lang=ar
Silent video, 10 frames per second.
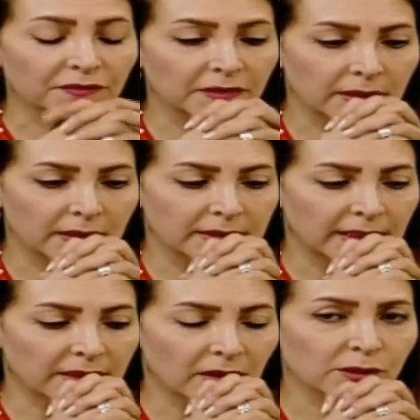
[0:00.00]
آه،
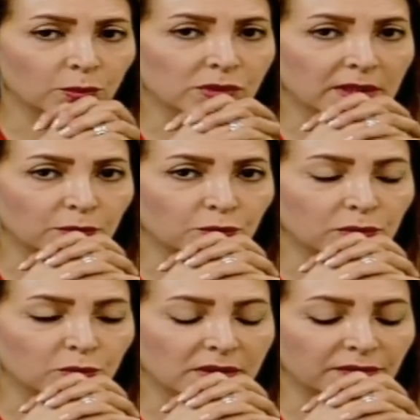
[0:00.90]
يعني رئيس الوزراء
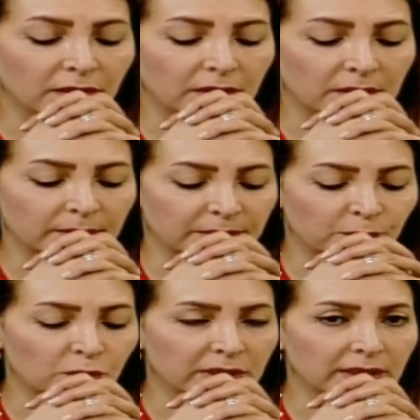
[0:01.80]
الدكتور مصطفى
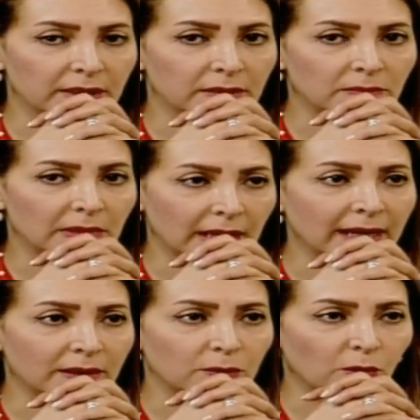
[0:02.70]
مدبولي آه،
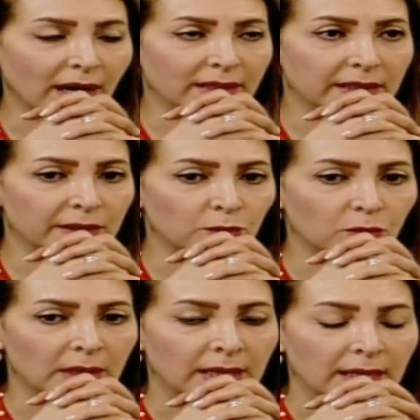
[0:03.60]
قال واعلن
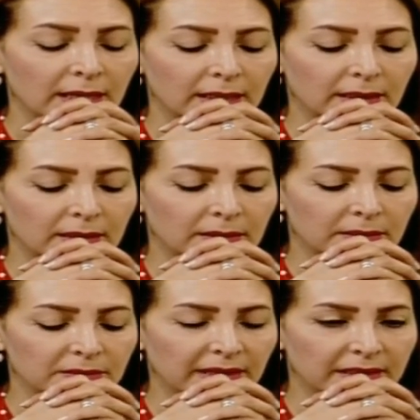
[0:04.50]
انه
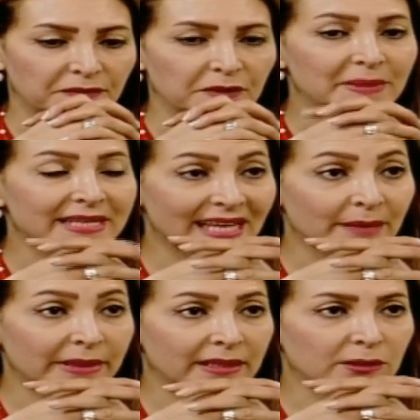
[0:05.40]
آه، يعني في
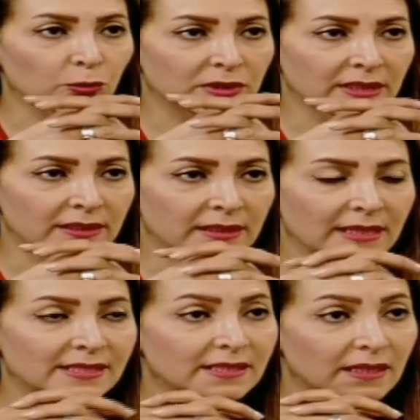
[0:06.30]
برنامج لتوطين
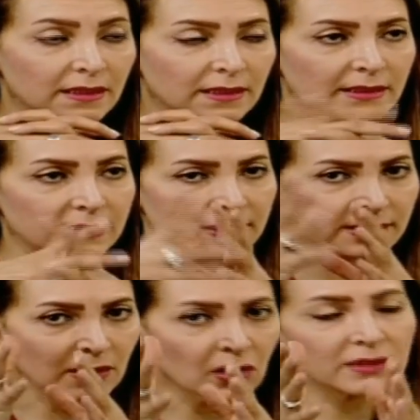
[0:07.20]

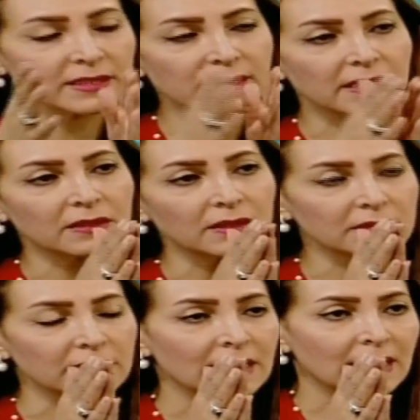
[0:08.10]
صناعه
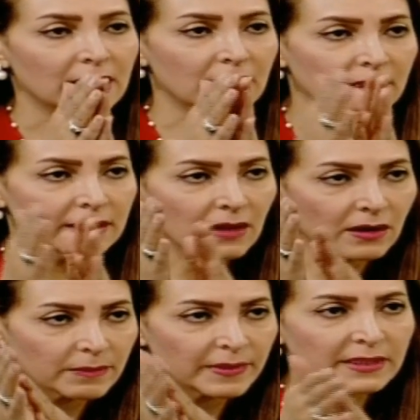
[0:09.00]
السيارات
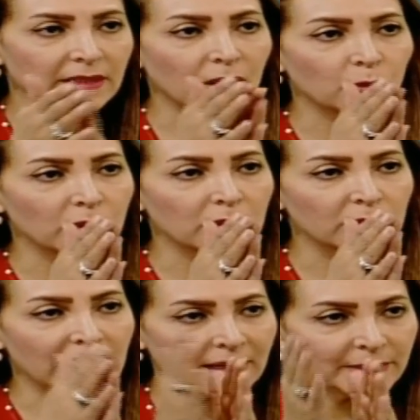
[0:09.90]
الكهربائيه
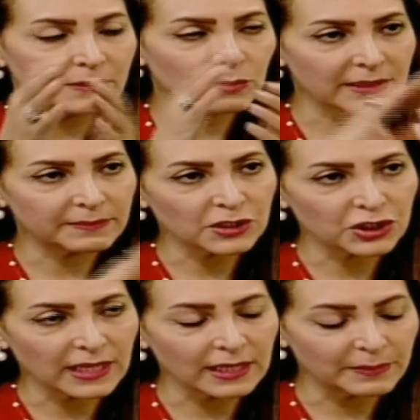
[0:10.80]
واللي واللي
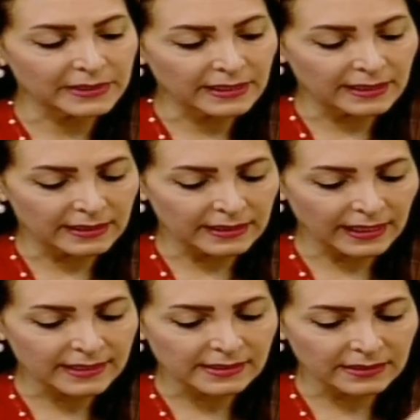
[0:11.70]
بتشتغل
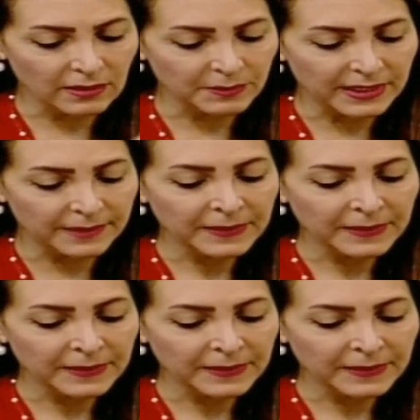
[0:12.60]
بالغاز الطبيعي.